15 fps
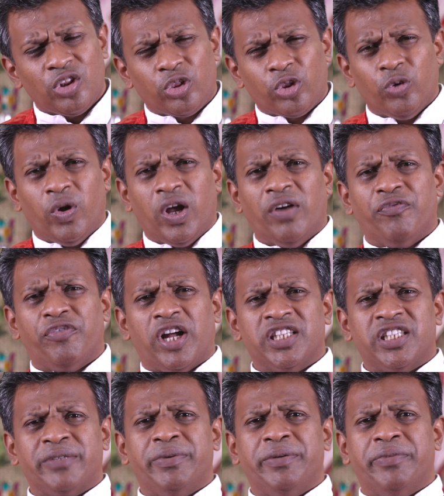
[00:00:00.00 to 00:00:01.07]
तो वहां
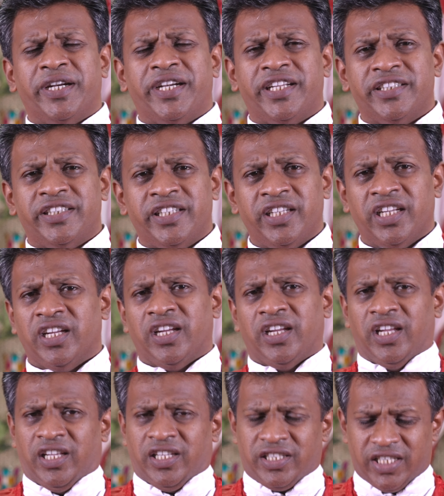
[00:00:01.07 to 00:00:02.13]
फादर भी बैठे थे
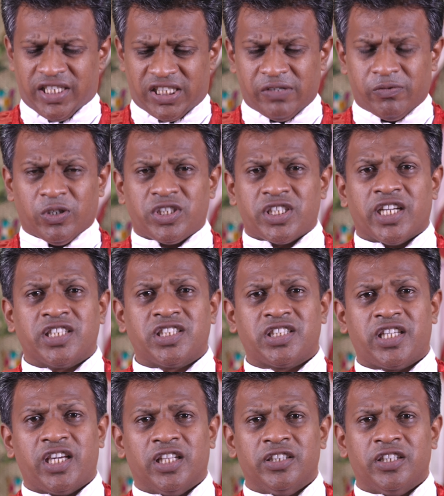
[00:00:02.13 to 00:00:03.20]
जैसे वो चर्च
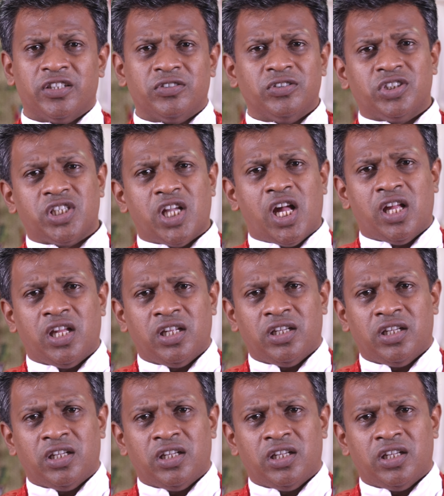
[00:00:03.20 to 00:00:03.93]
के अंदर घुसा